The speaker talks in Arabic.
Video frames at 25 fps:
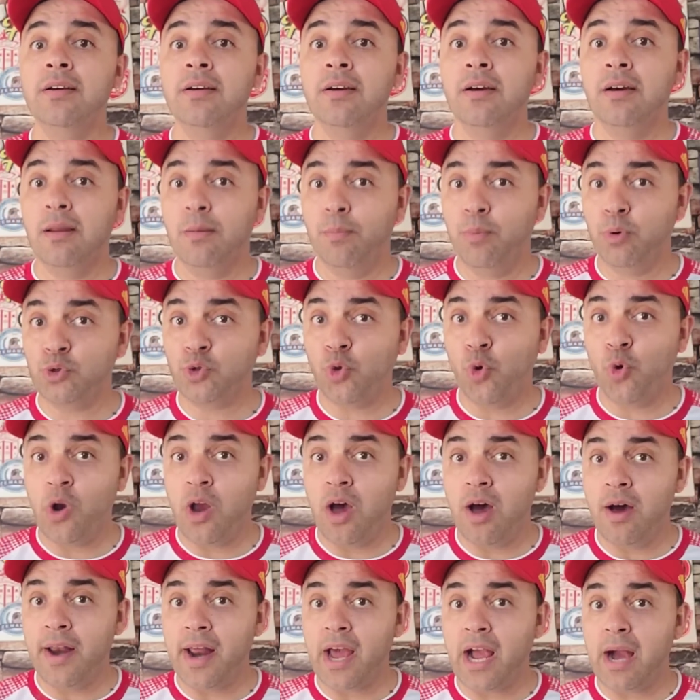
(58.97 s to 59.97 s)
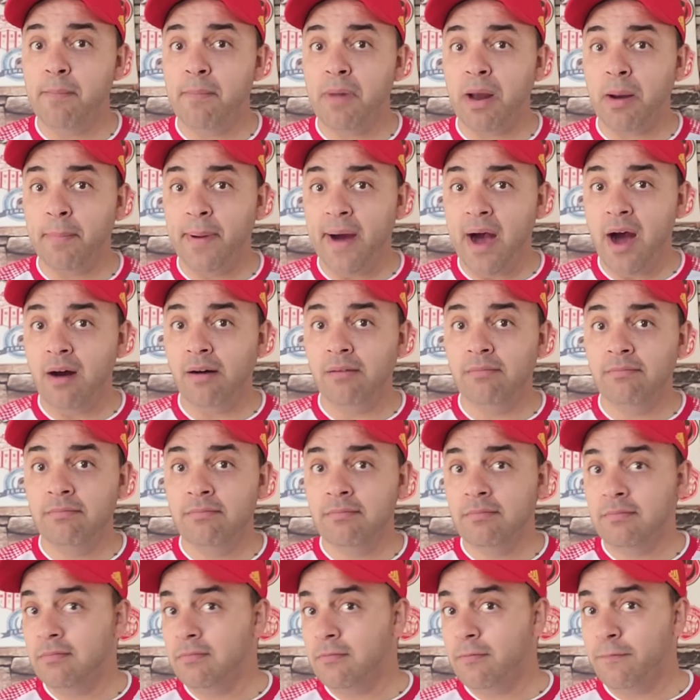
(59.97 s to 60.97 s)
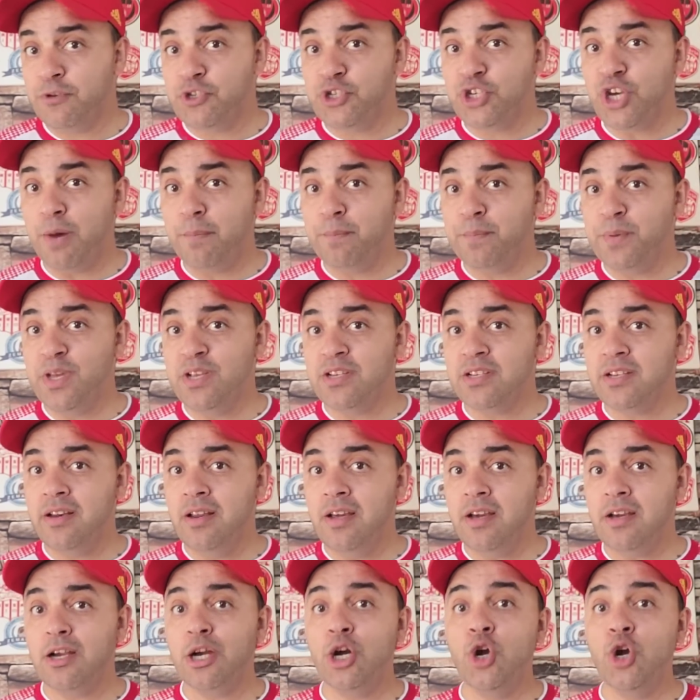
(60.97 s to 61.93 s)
البطوله رقم أربعة في الشامبيونز ليغ